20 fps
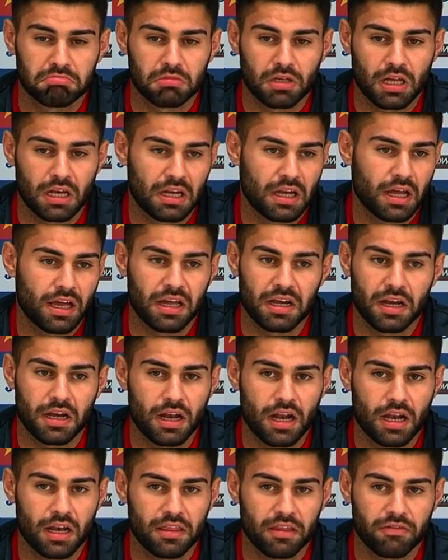que en líneas
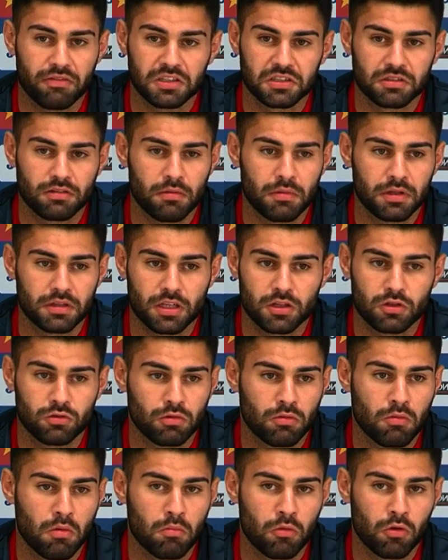generales defensivamente
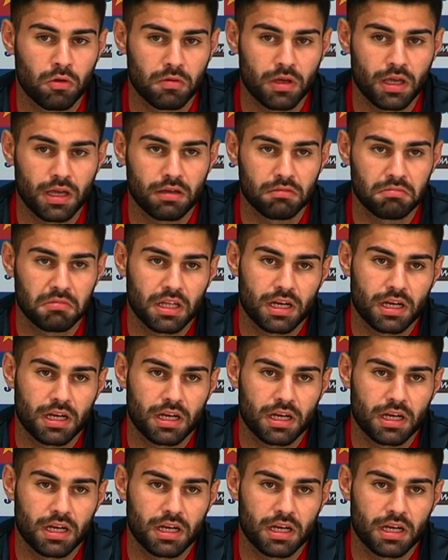estuvimos muy bien.